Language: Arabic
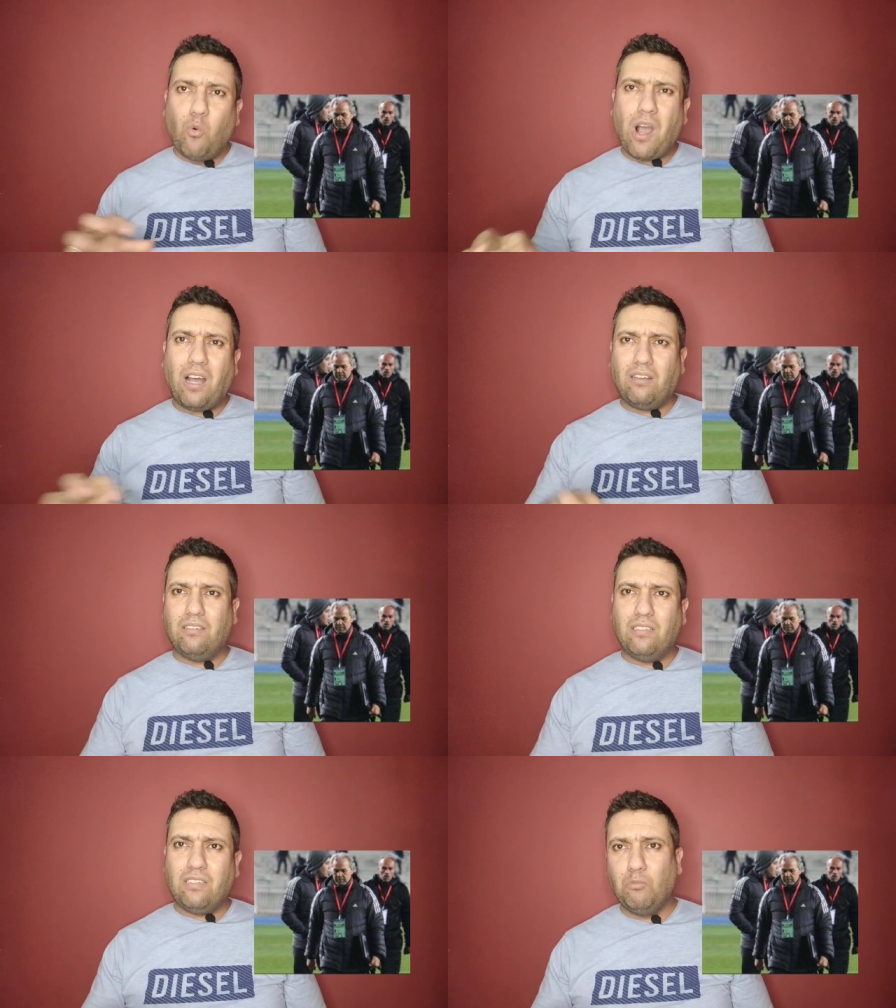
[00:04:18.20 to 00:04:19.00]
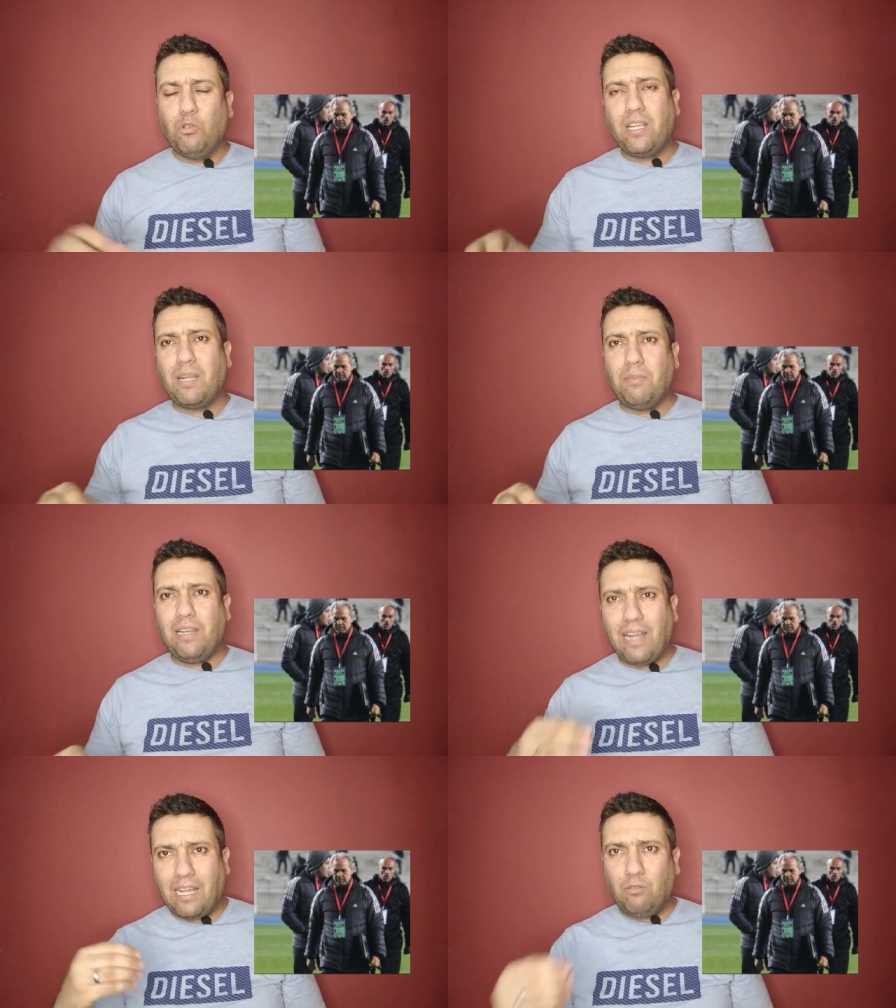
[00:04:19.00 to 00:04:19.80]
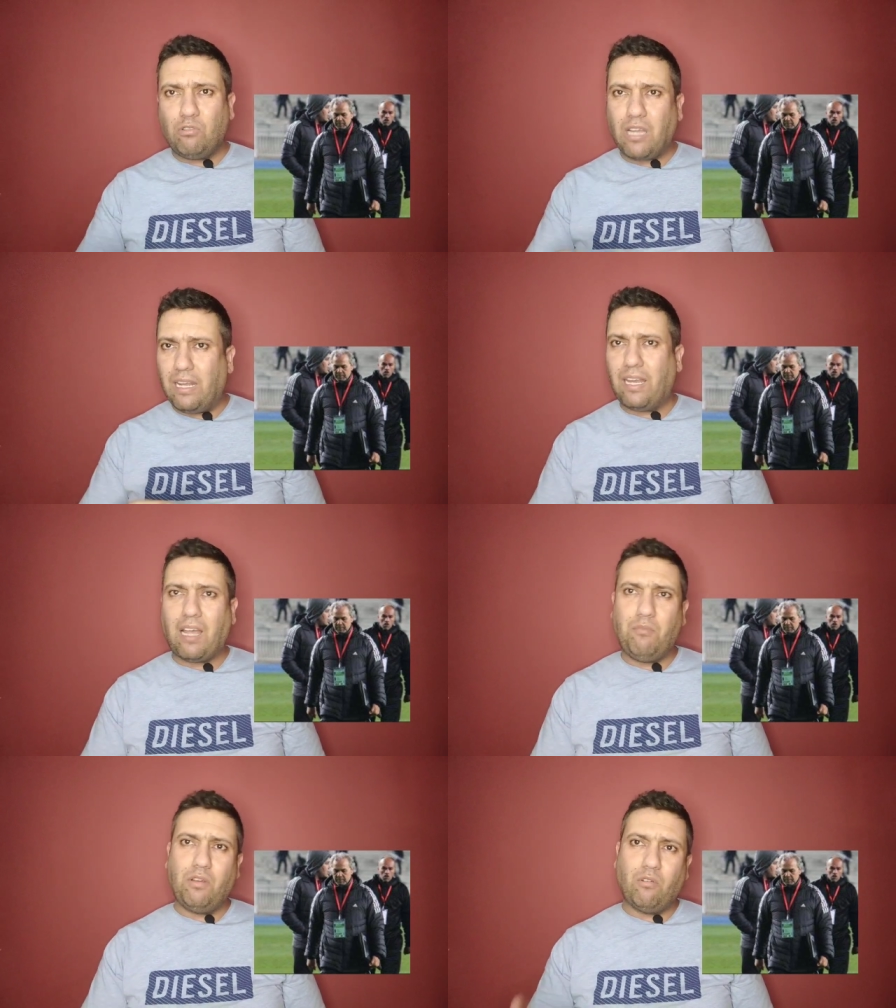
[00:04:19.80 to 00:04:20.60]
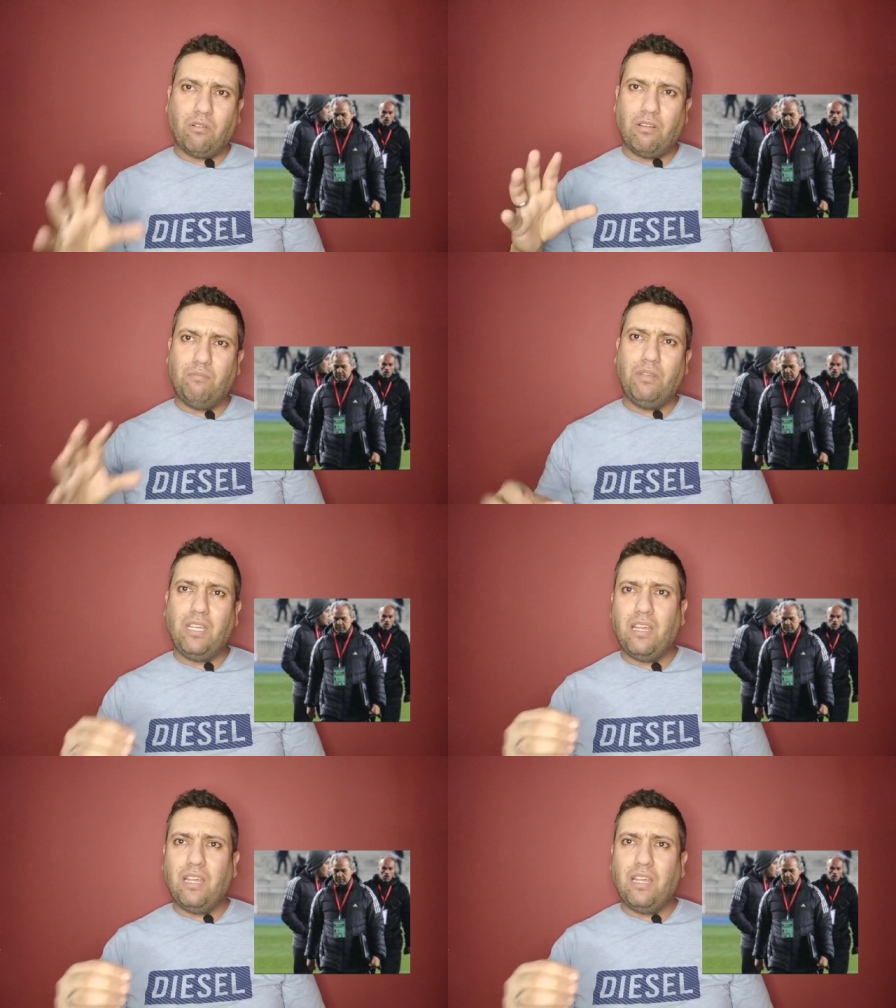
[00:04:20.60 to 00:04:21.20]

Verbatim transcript: ومدرب اللي لا عندوش علاقه بكره